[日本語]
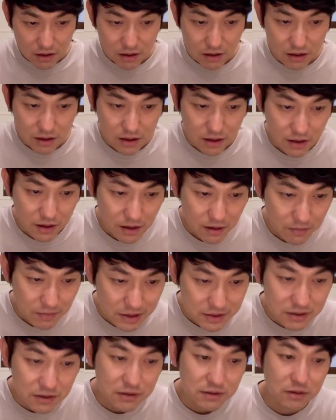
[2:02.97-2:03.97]
えー、
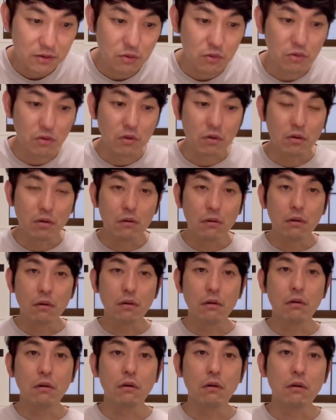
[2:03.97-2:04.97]
まずですね、こ
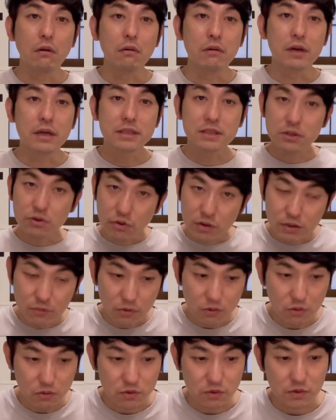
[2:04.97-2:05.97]
の、歴史を
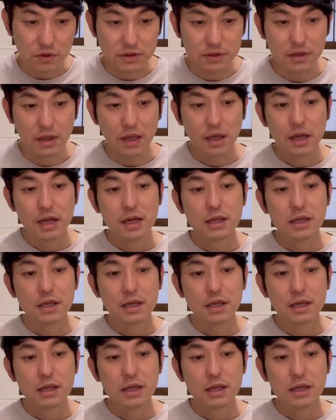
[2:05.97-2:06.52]
紐解くとですね、